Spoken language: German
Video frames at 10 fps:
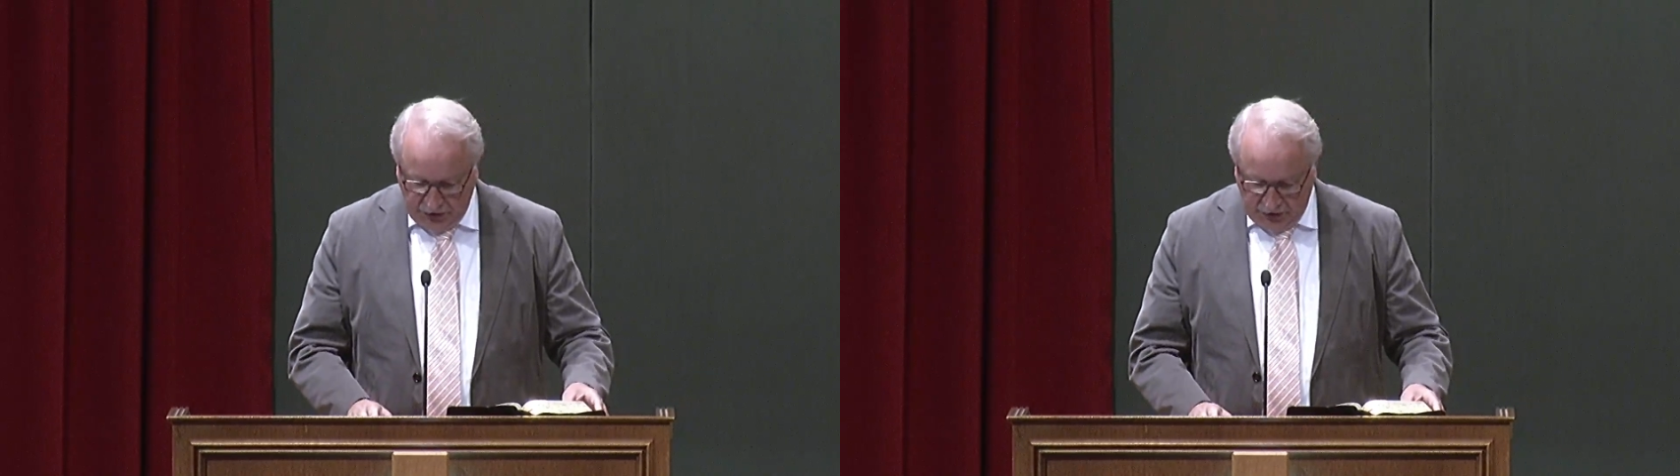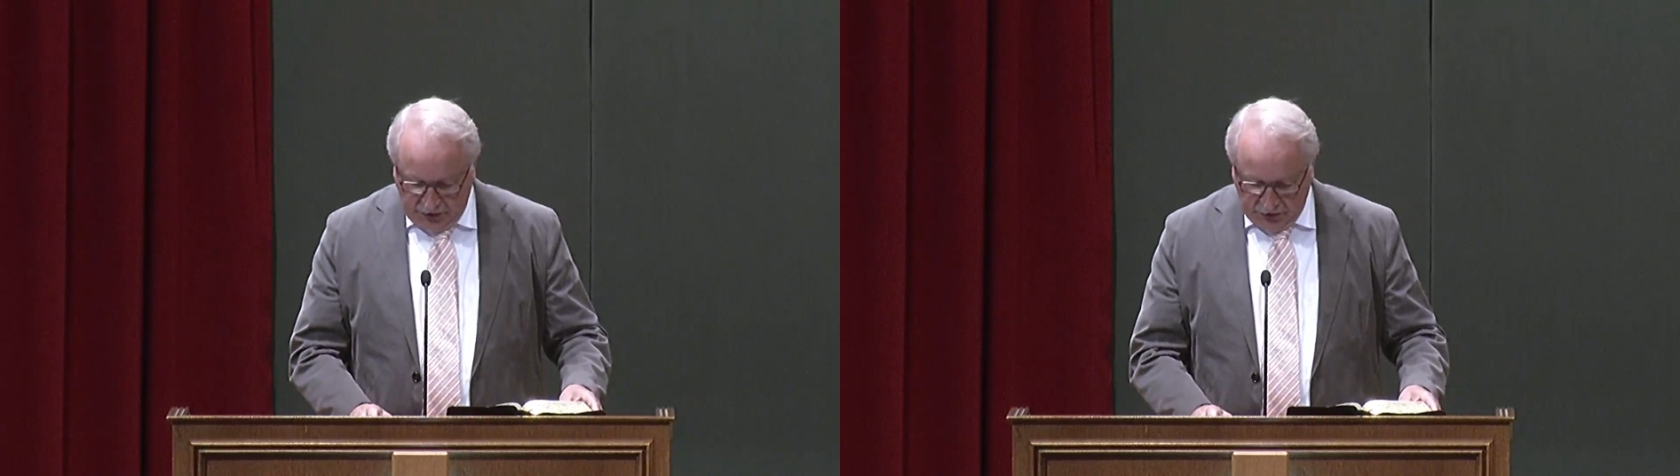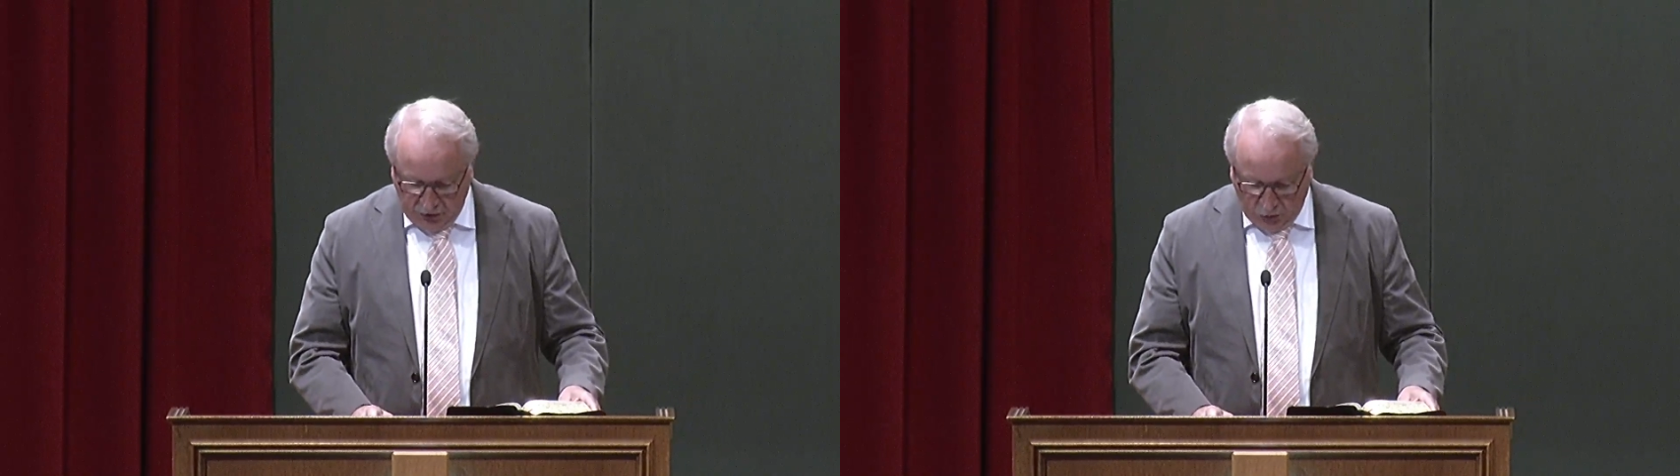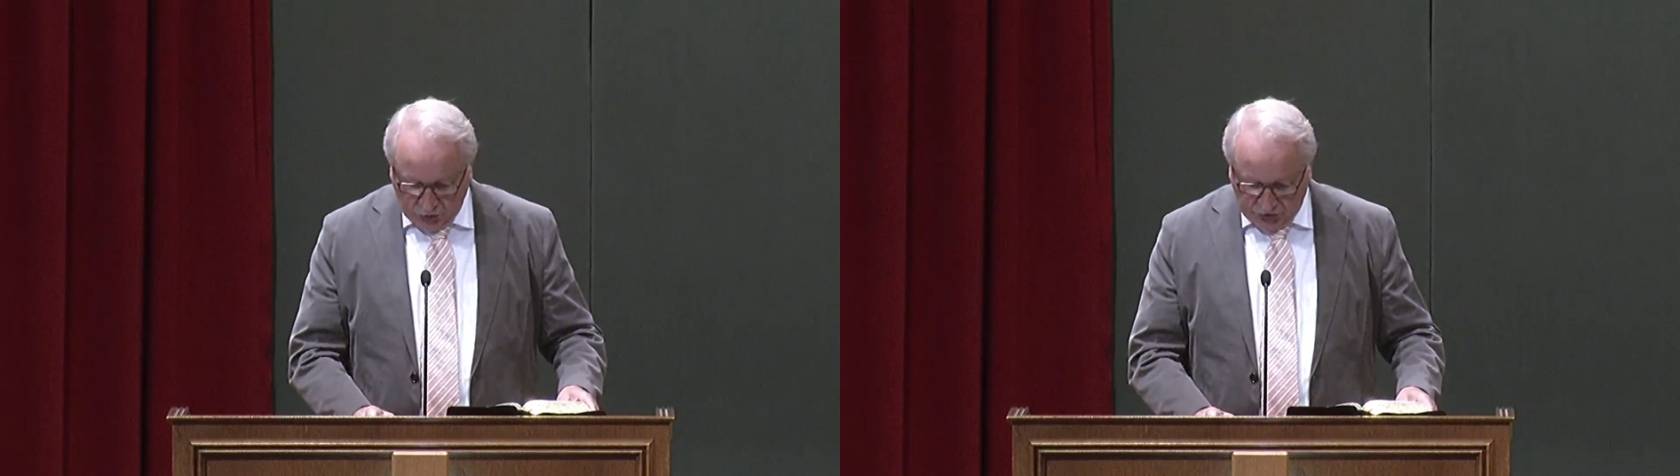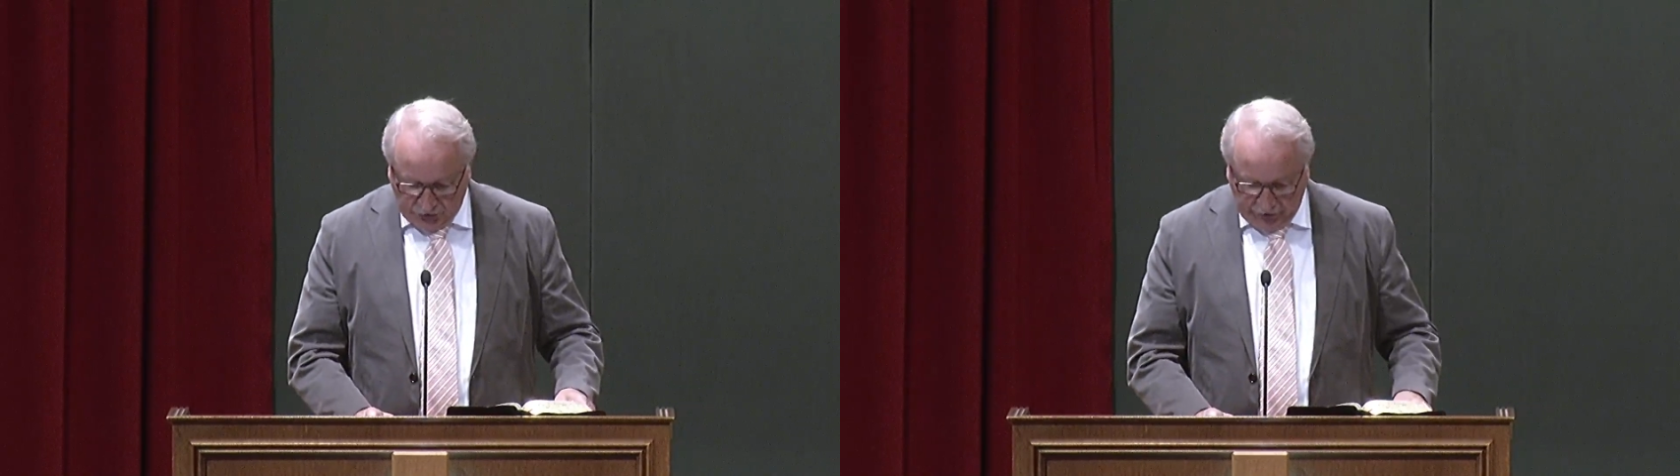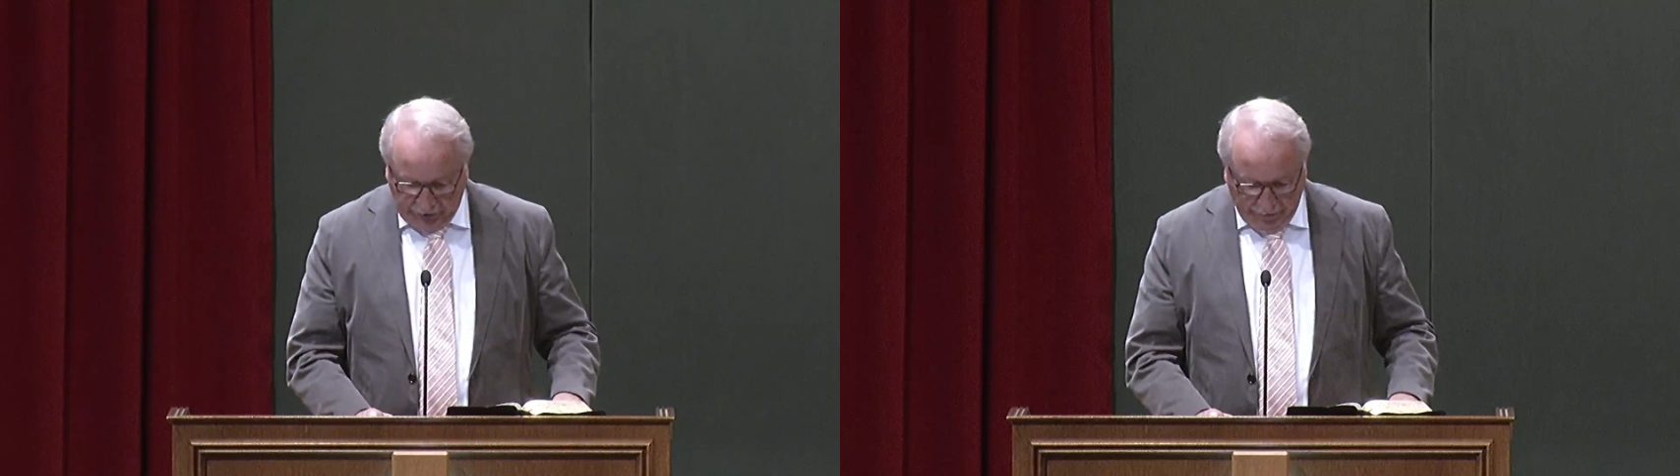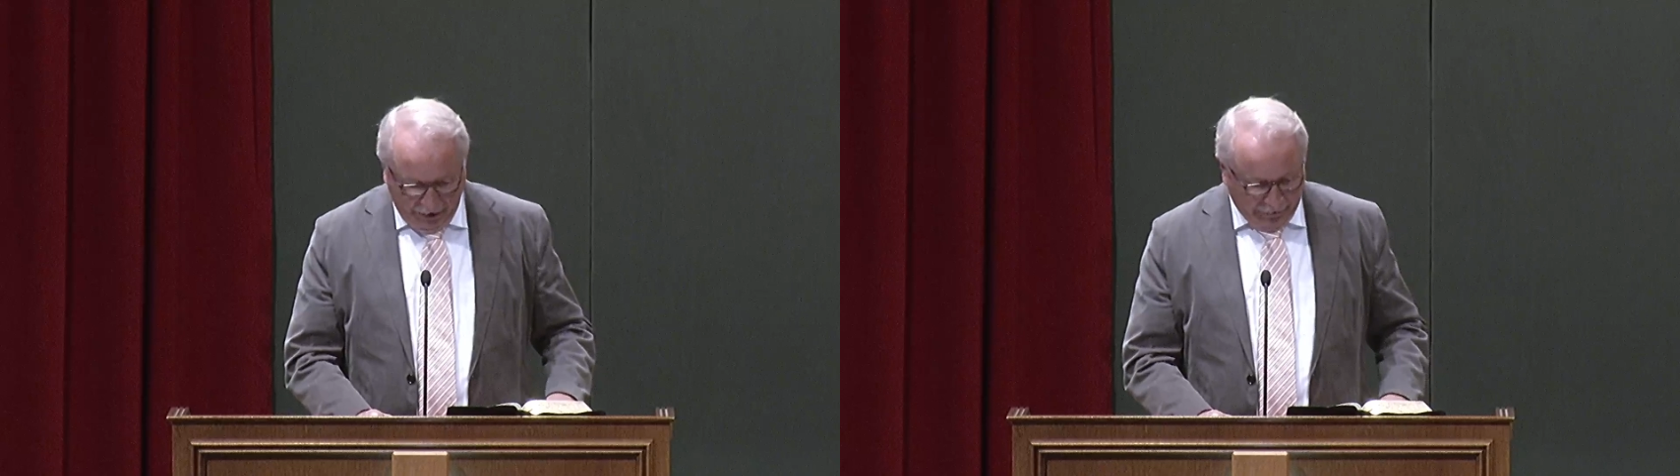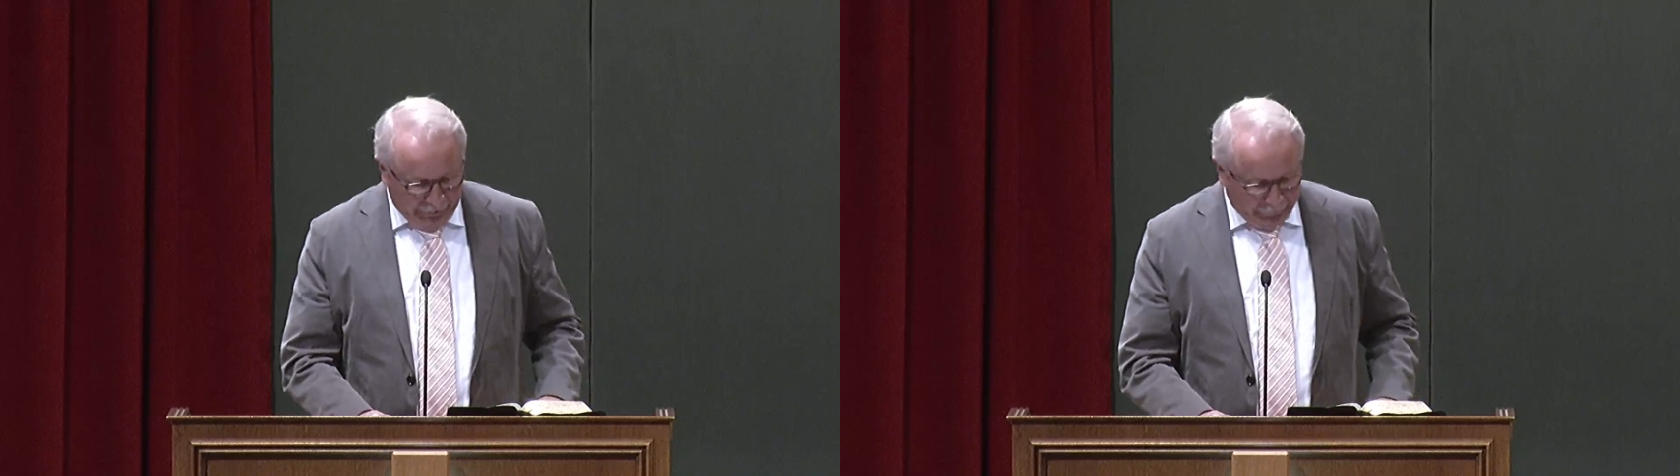in unserer
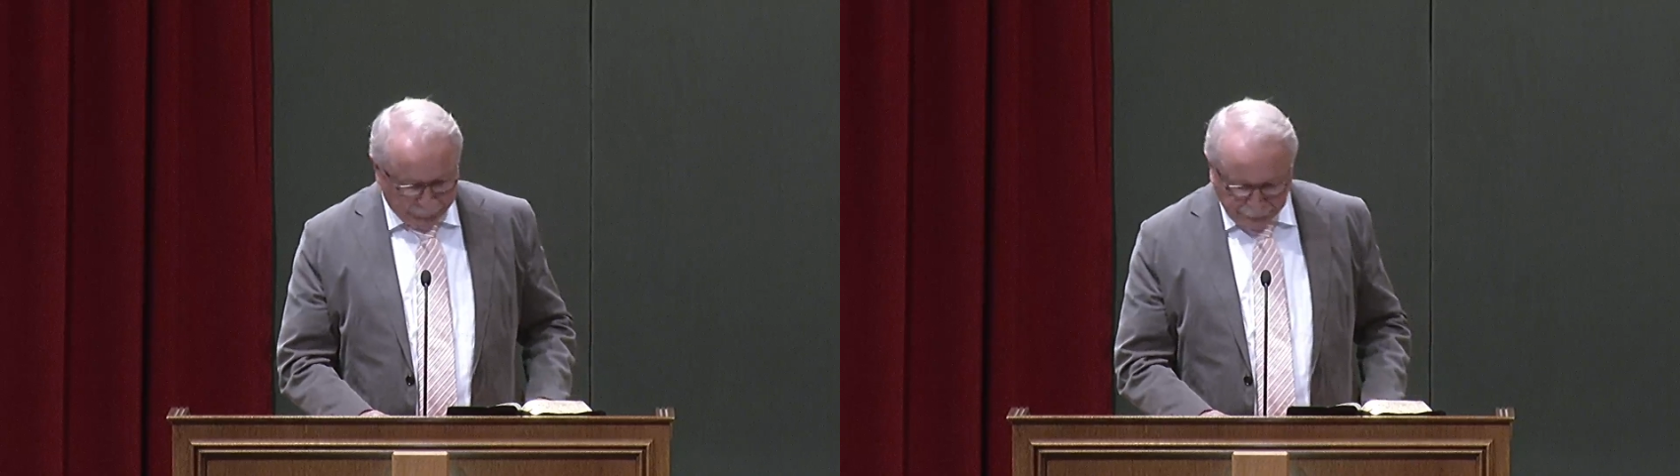Gemeinde.